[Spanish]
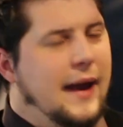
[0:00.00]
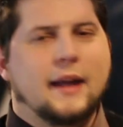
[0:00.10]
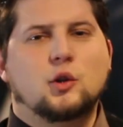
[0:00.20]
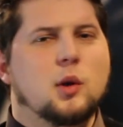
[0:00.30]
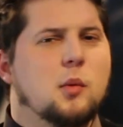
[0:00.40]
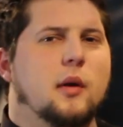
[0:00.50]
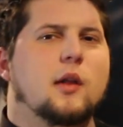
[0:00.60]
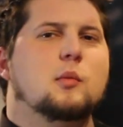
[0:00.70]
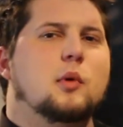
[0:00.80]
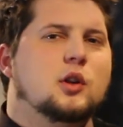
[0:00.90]
eh, Estuvimos
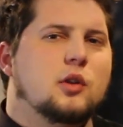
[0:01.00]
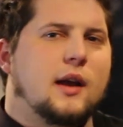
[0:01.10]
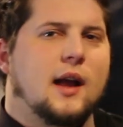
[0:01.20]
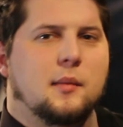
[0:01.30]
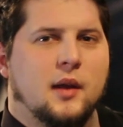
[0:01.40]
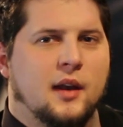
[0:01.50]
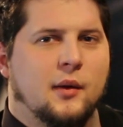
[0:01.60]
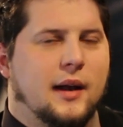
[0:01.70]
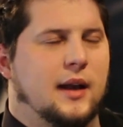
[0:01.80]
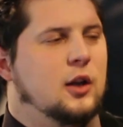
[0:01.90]
hablando un poquito de Jaime de
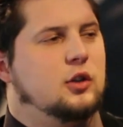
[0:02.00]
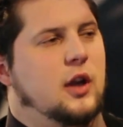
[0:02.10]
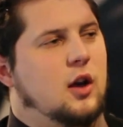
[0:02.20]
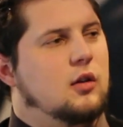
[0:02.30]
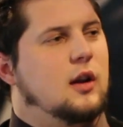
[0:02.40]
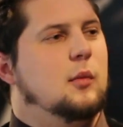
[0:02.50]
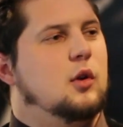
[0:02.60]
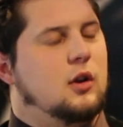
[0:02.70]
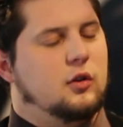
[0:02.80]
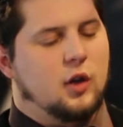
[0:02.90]
Nevares el otro día con
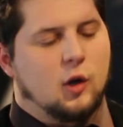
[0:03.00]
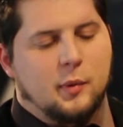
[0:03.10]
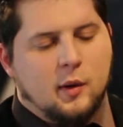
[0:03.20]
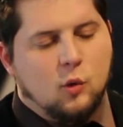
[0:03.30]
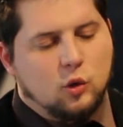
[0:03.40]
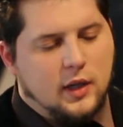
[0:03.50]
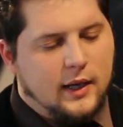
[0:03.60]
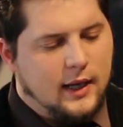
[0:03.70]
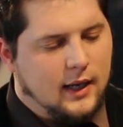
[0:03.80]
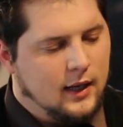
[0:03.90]
Ramón Río Seco, pero me
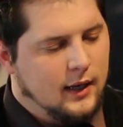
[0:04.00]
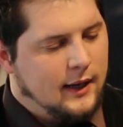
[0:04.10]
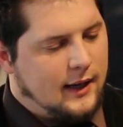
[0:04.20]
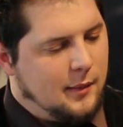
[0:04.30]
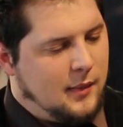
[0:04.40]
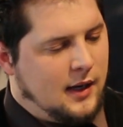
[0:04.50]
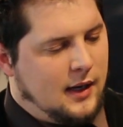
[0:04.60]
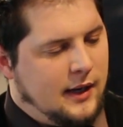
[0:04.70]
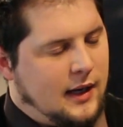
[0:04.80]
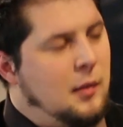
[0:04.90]
gustaría que
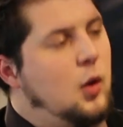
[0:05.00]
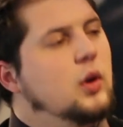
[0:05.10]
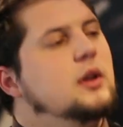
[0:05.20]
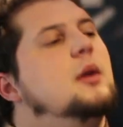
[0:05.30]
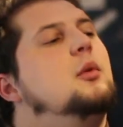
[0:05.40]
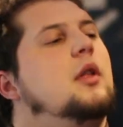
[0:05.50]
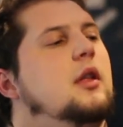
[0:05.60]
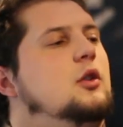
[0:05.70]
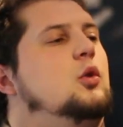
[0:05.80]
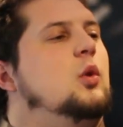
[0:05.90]
me, que cuentes vos
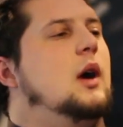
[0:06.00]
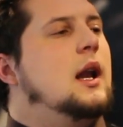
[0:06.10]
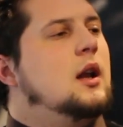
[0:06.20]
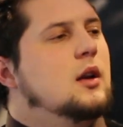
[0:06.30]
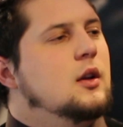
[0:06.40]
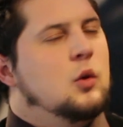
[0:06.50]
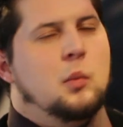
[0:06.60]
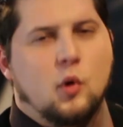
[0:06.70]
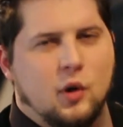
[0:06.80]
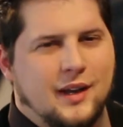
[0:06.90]
de tu lugar
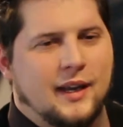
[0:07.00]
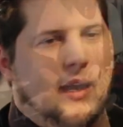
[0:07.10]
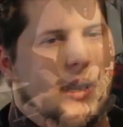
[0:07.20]
un poco quién